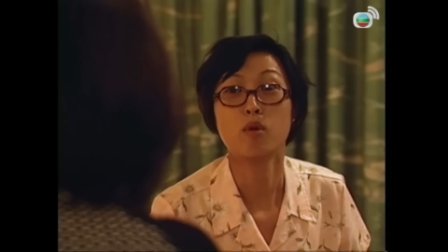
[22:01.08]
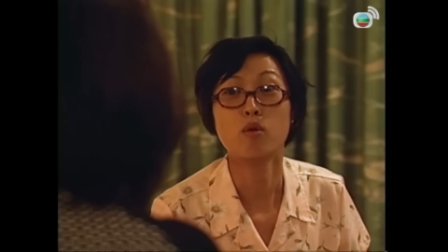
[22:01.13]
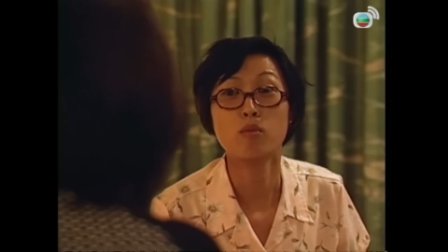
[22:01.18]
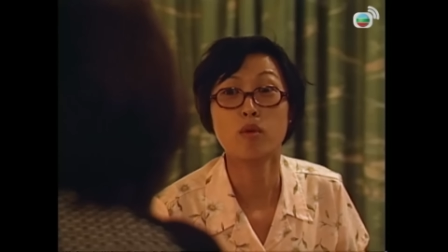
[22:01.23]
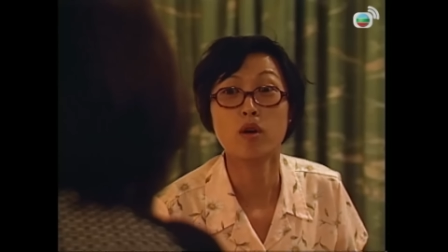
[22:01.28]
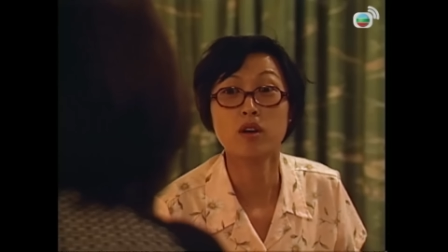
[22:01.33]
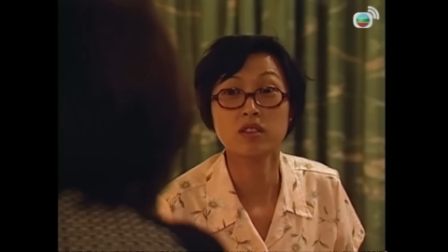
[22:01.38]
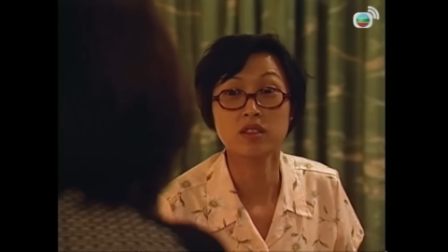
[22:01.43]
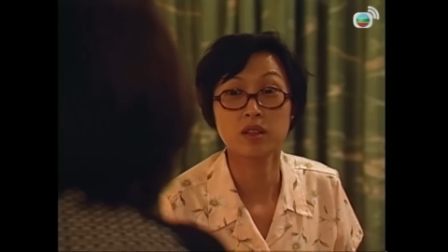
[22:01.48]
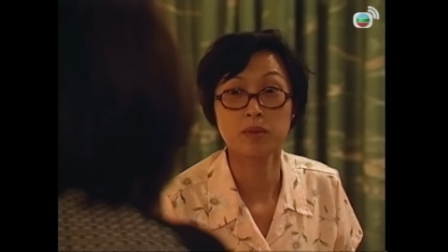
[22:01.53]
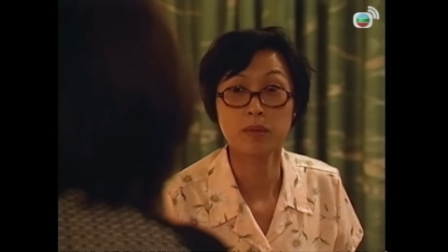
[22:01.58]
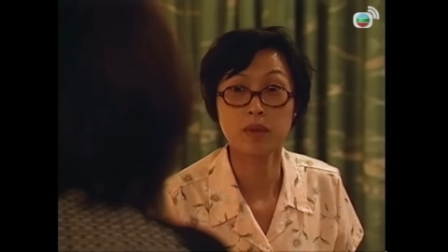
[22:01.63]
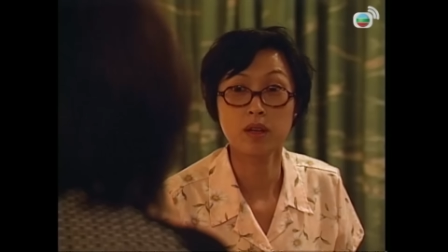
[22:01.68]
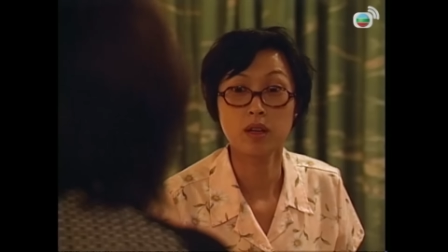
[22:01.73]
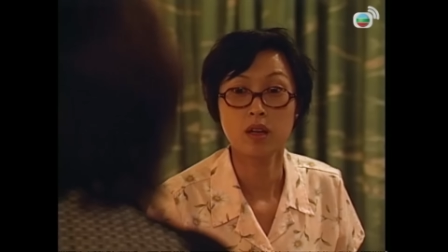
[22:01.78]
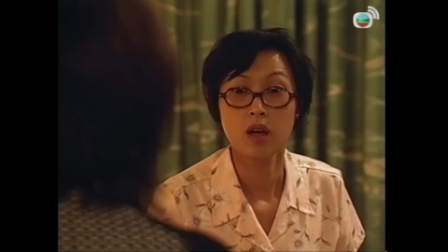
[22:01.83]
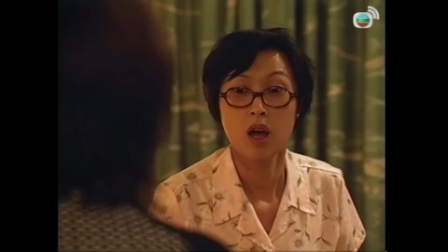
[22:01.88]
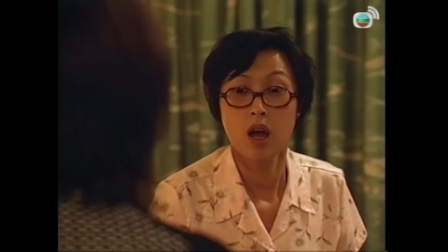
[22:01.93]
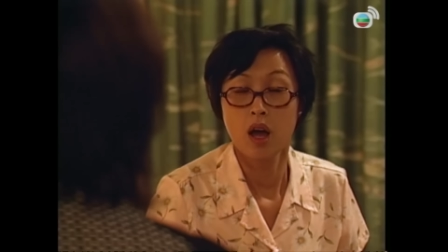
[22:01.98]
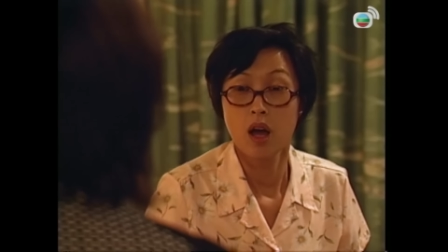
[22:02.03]
Vậy đừng có buồn nữa
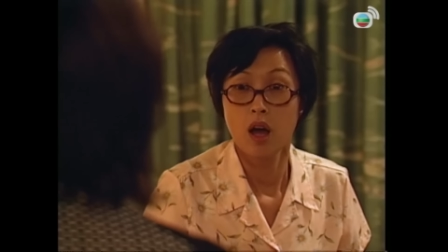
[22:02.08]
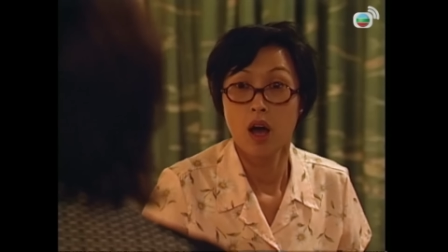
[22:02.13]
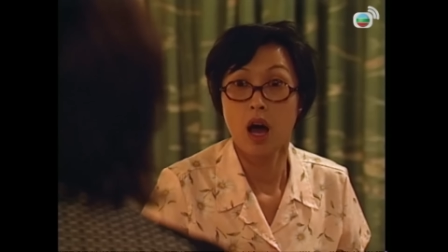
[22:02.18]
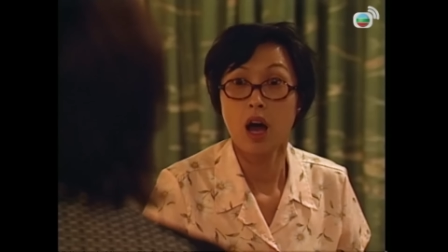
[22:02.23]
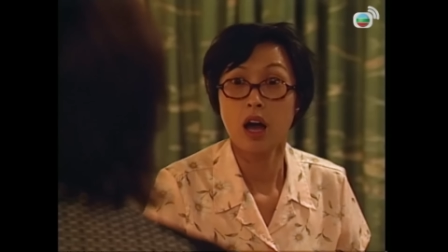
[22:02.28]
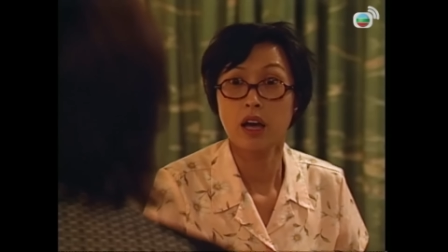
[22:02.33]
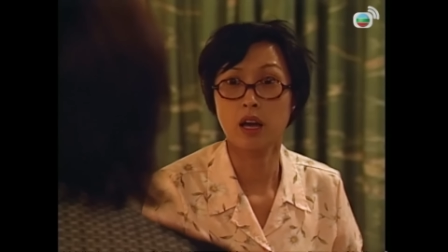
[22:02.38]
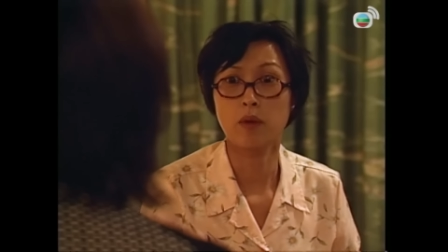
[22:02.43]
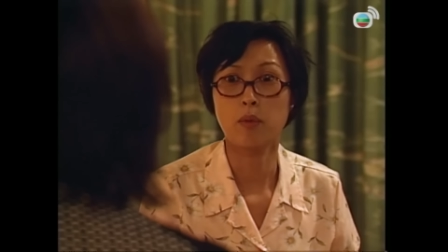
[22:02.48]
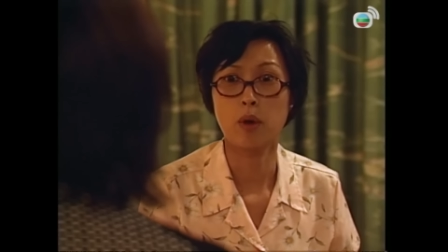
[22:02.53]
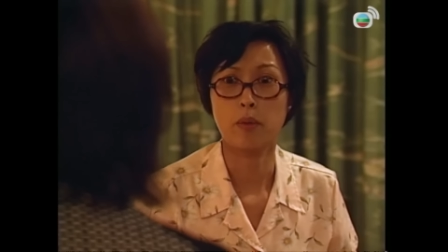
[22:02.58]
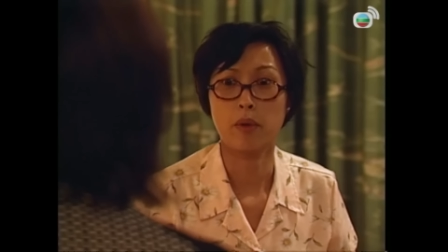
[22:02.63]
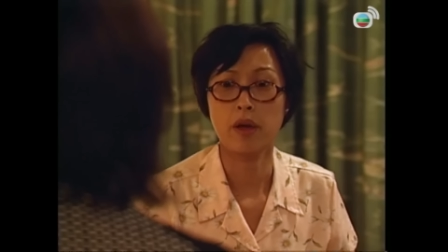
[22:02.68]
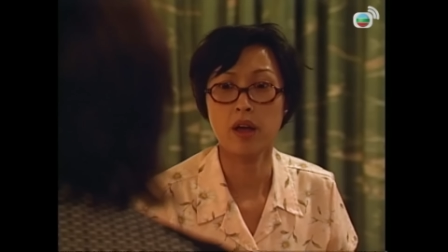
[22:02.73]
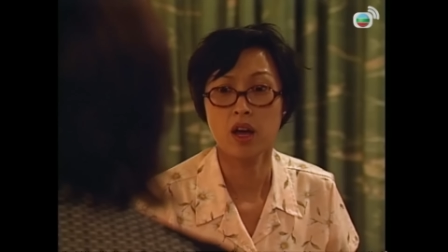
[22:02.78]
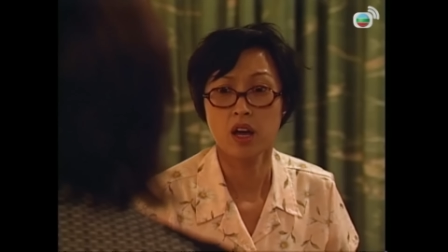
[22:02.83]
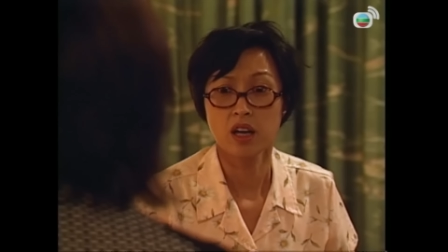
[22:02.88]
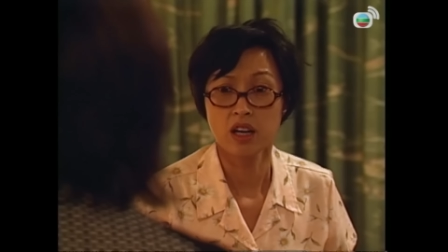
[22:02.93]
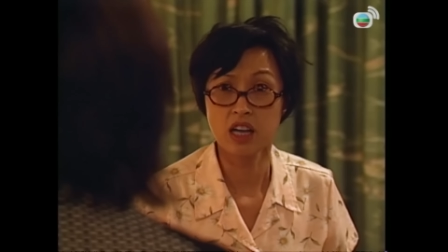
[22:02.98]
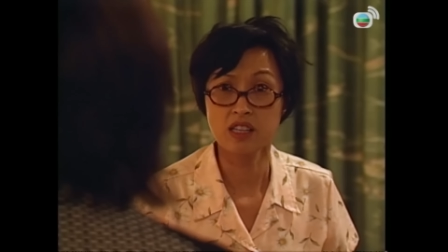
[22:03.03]
nha à, Huệ
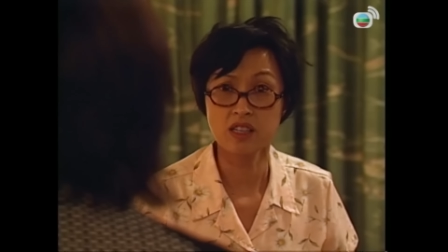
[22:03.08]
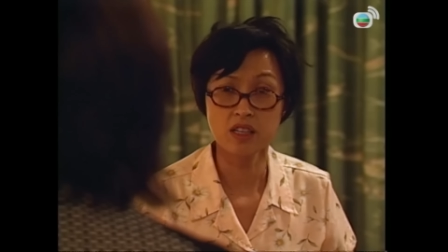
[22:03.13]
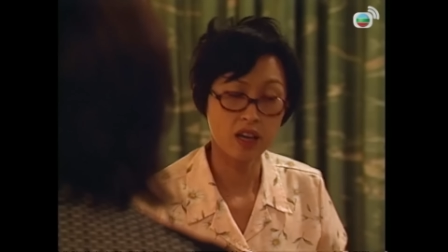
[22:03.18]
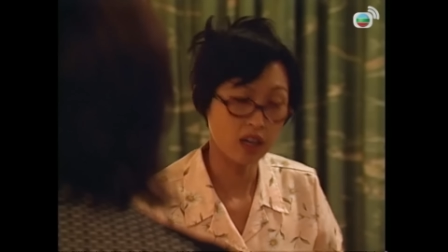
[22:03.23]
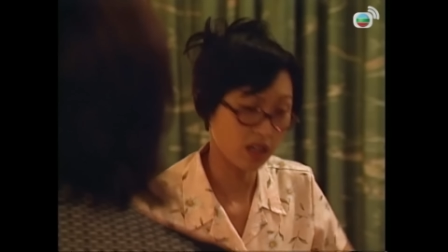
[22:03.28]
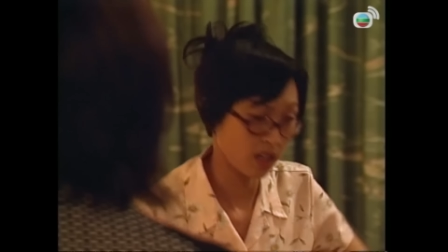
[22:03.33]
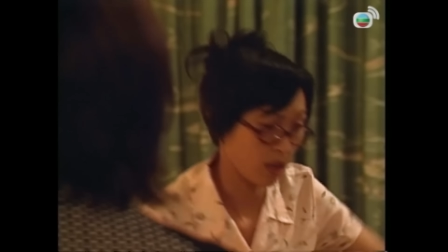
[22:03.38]
à Bây giờ